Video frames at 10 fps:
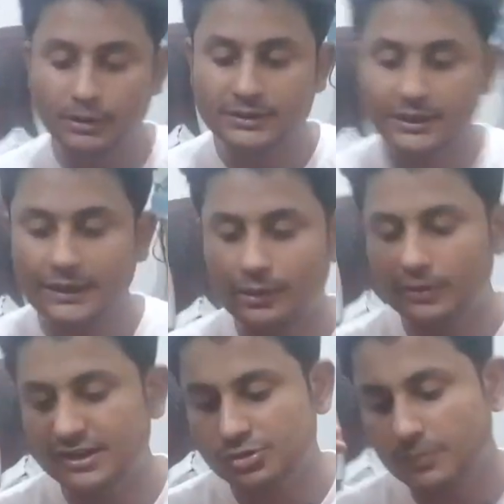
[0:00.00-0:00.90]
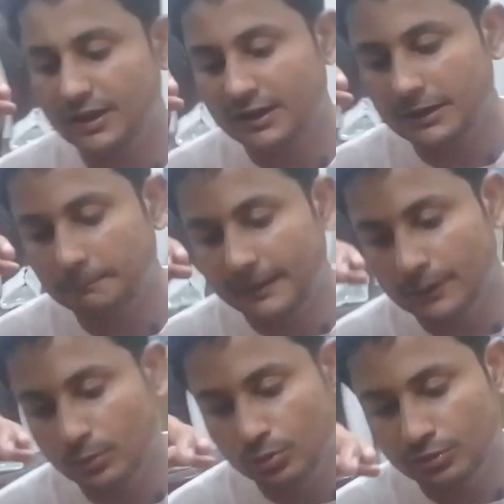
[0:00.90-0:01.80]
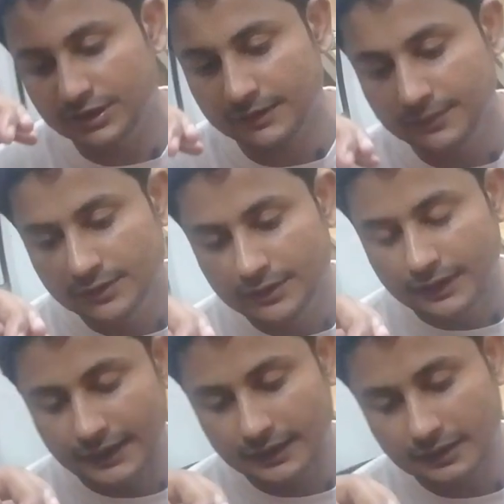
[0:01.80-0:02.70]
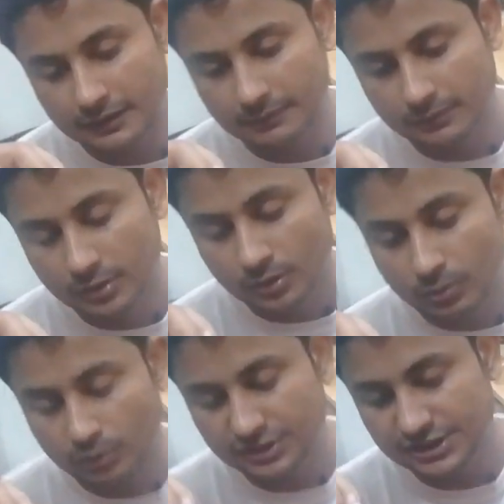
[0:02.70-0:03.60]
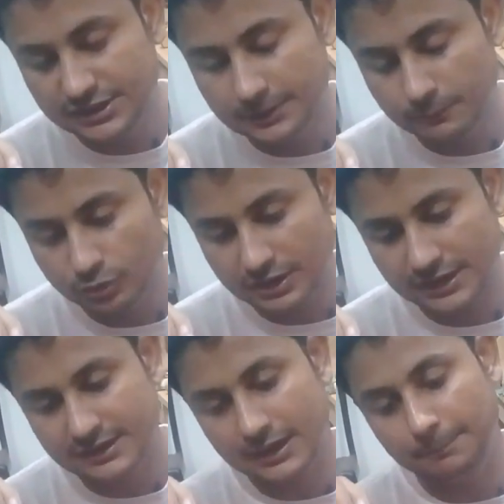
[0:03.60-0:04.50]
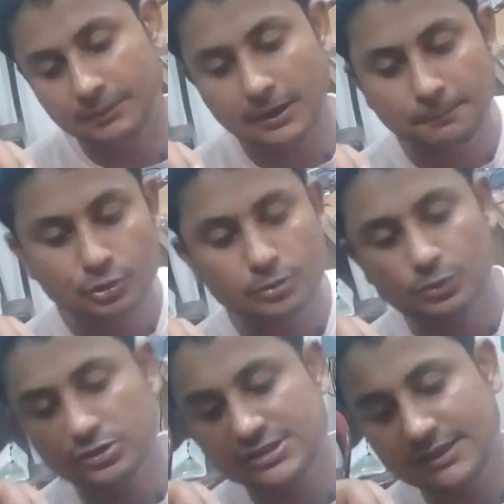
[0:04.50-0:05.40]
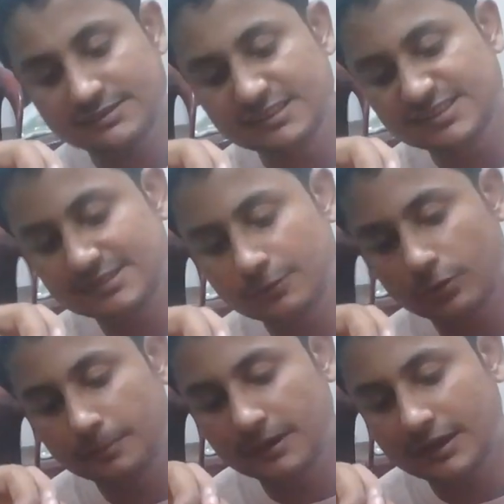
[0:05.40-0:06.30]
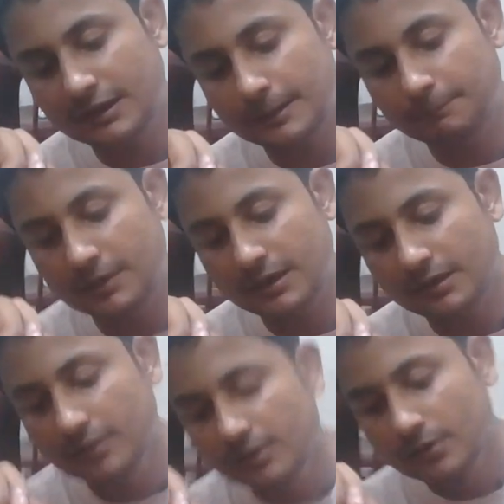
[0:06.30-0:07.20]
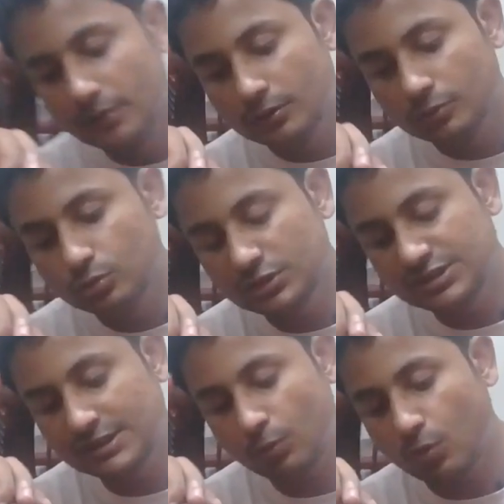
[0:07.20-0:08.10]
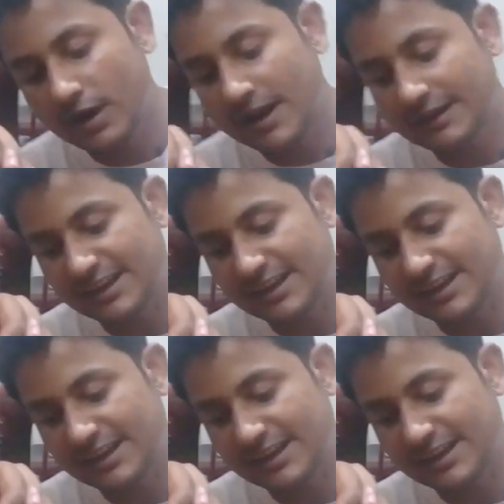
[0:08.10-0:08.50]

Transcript: বলতে গেলে অনেক সময় এখানে ভ্যালু উঠে কন্টিনিউটি মুডে রেখে আপনারা প্রথমত যে জিনিসটি করবেন এখানে আপনারা দুইটি ওয়ার